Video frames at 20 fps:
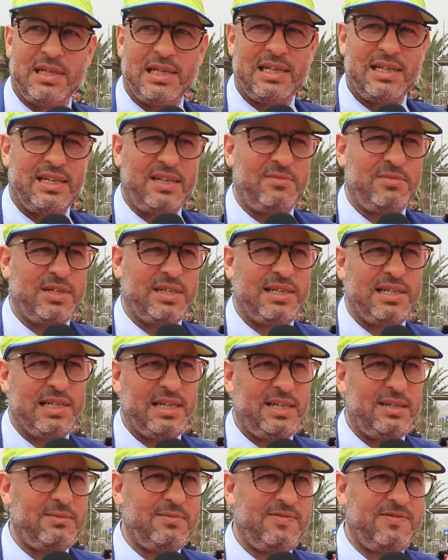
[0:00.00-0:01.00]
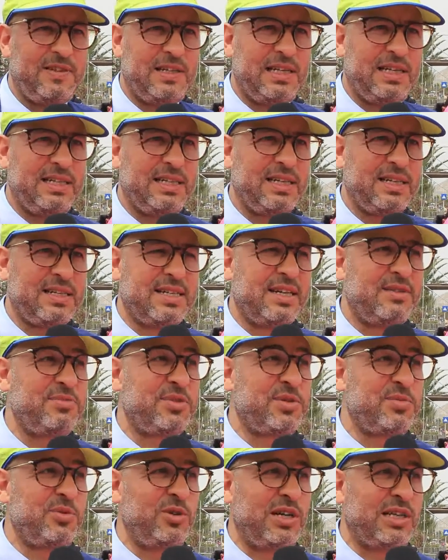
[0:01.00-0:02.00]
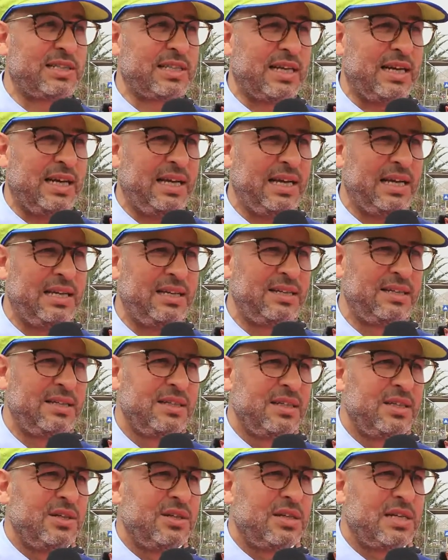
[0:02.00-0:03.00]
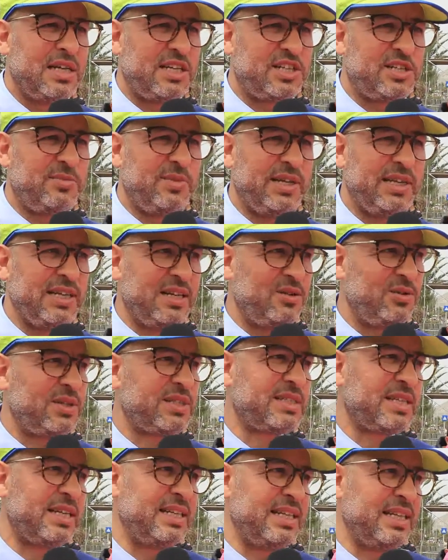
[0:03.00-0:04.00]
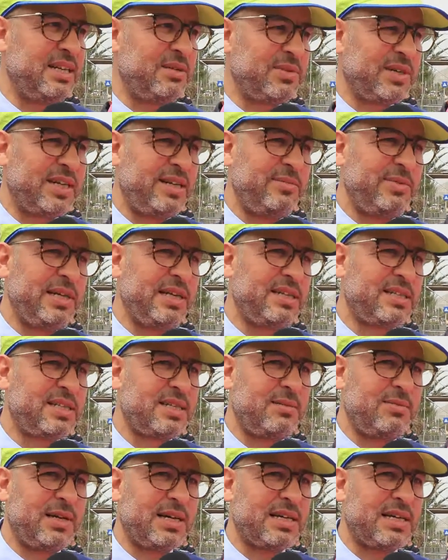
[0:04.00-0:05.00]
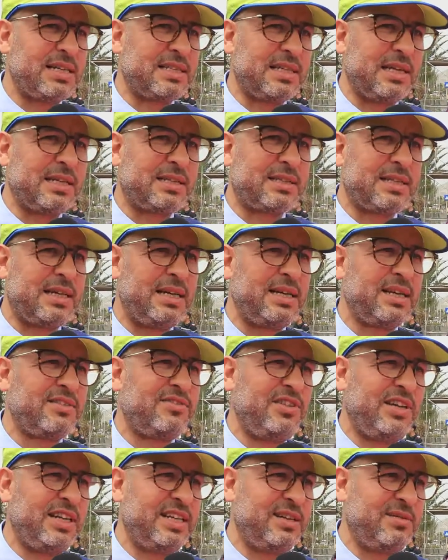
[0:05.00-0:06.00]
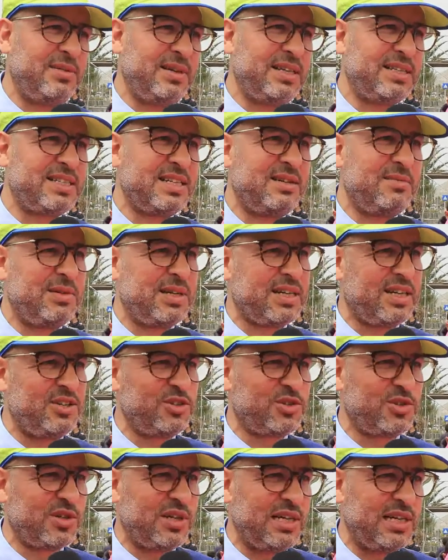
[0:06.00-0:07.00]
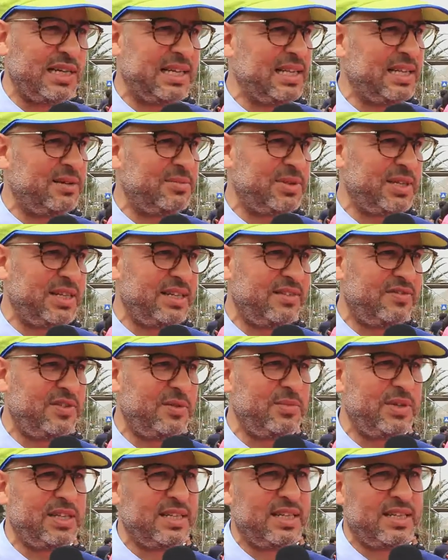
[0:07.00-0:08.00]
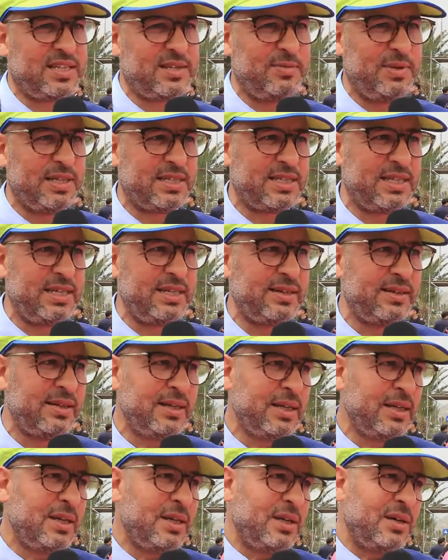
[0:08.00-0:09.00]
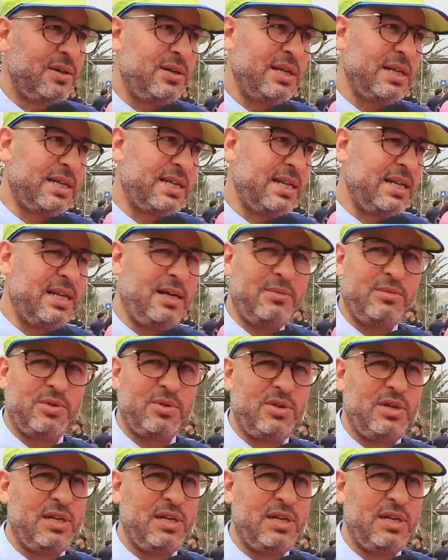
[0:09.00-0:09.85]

الله الرحمن الرحيم فاحنا كمجموعه رحال كالجمعيه الوطنيه المغربيه للسباقات على الطريق فاحنا براسنا باقيين صغار يلا بدينا في الميدان سبع سنين ولكن الحمد